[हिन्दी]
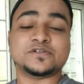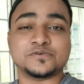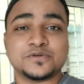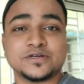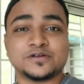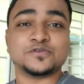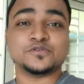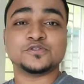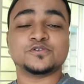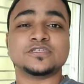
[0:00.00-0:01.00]
जरूर करो
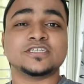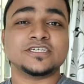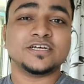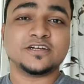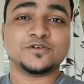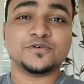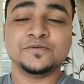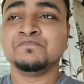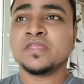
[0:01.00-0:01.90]
दोस्तों से शेयर करो